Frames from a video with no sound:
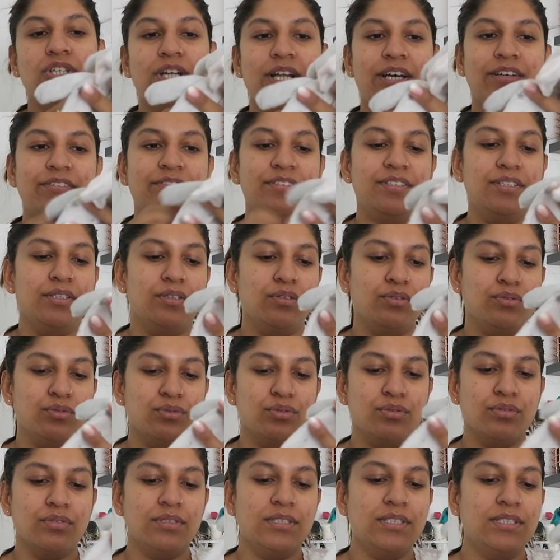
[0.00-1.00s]
je l'avais en
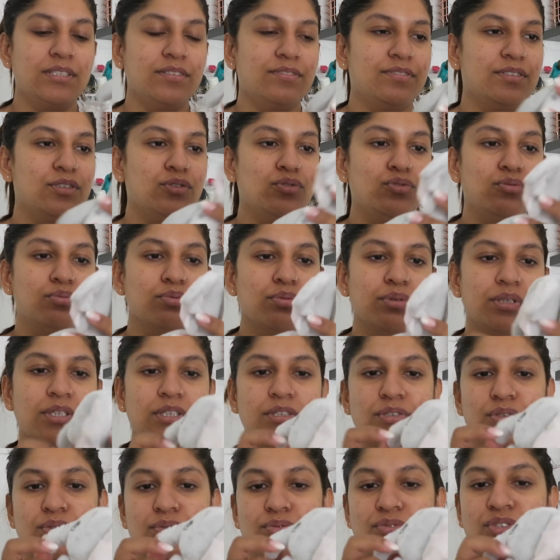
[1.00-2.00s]
truc qui fait du bruit
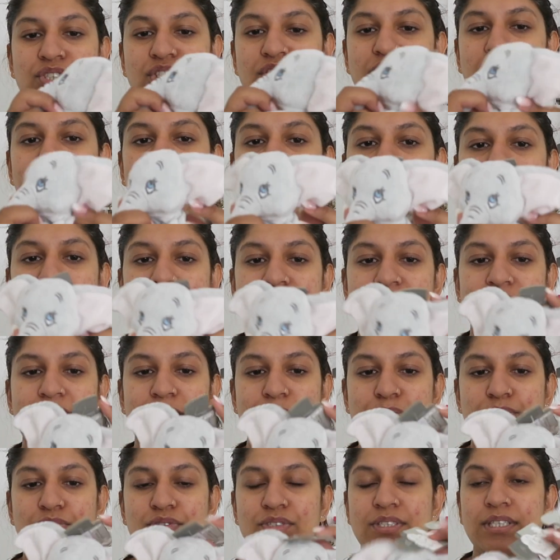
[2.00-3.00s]
quand on tire, là, qui fait de
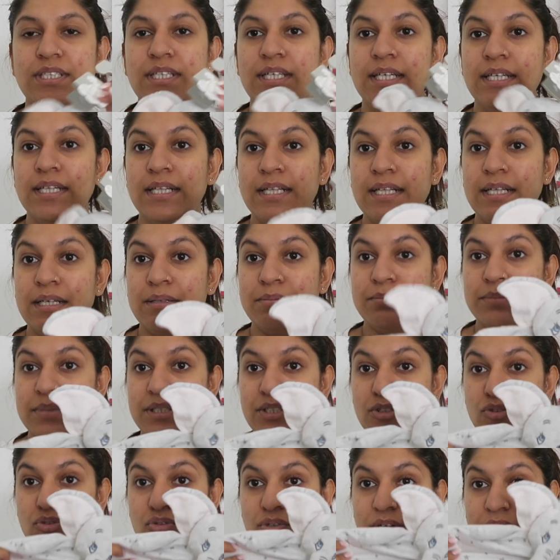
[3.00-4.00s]
la musique.
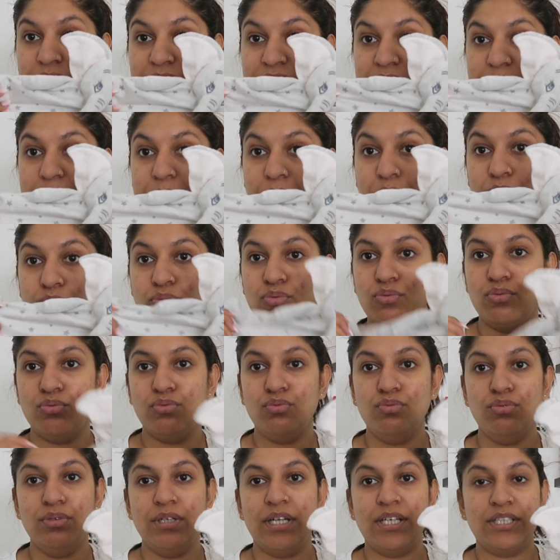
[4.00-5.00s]
Mais je ne l'avais pas en
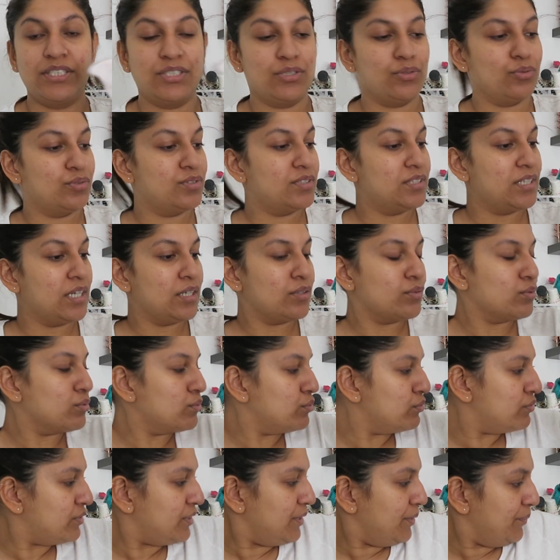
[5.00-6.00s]
doudou et là, j'ai réussi à le
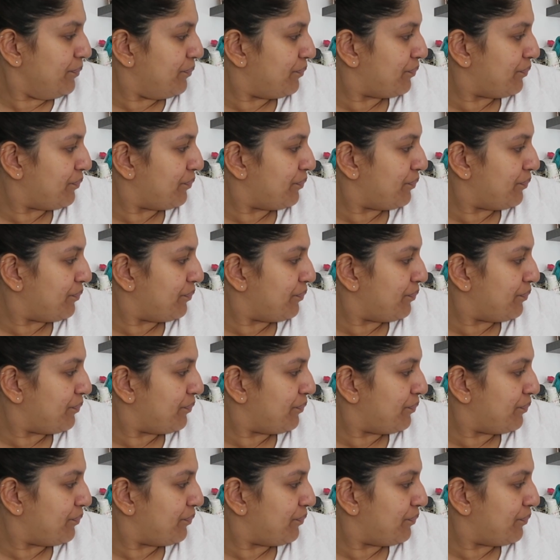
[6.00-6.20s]
trouver.